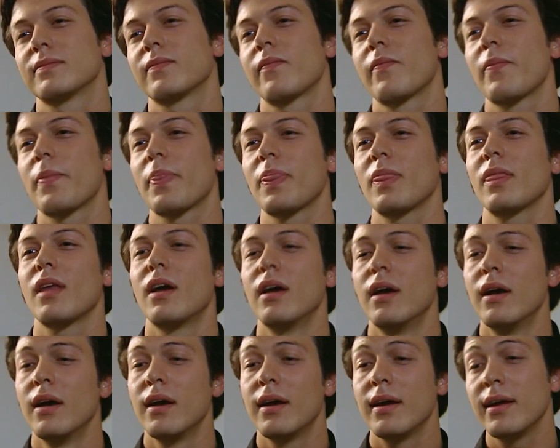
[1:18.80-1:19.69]
mıyım ben seni?
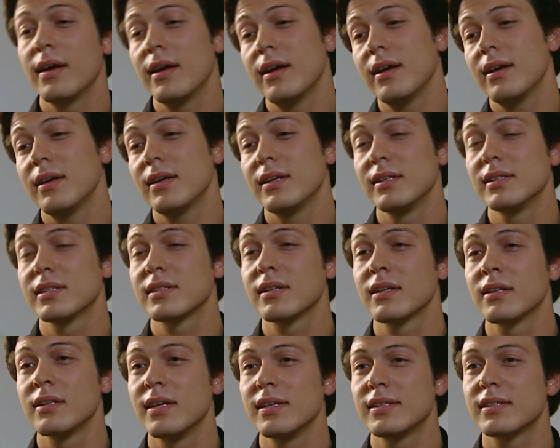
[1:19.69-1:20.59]
E
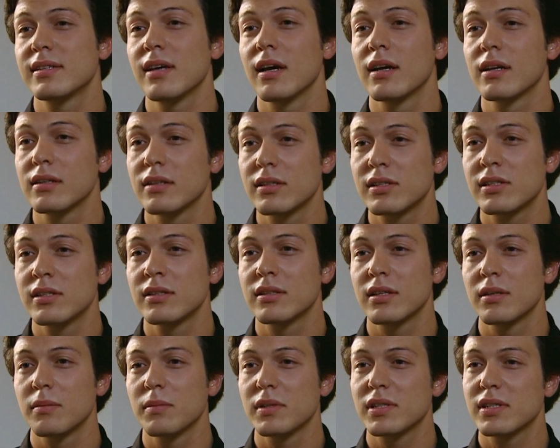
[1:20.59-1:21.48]
insanın eski
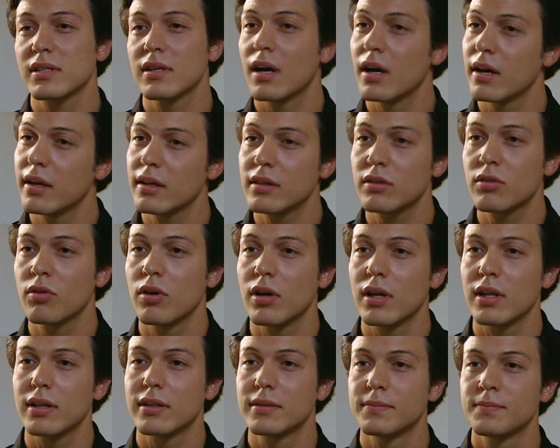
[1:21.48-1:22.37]
arkadaşını tanıması gayet
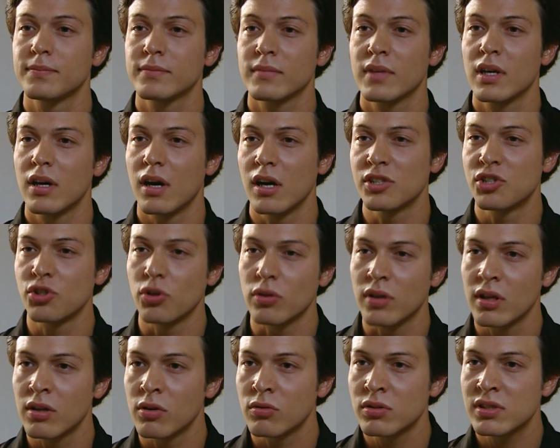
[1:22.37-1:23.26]
doğal. Acı
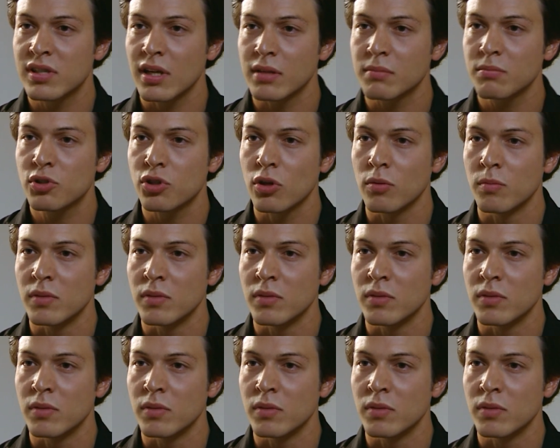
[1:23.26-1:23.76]
olan onu satmış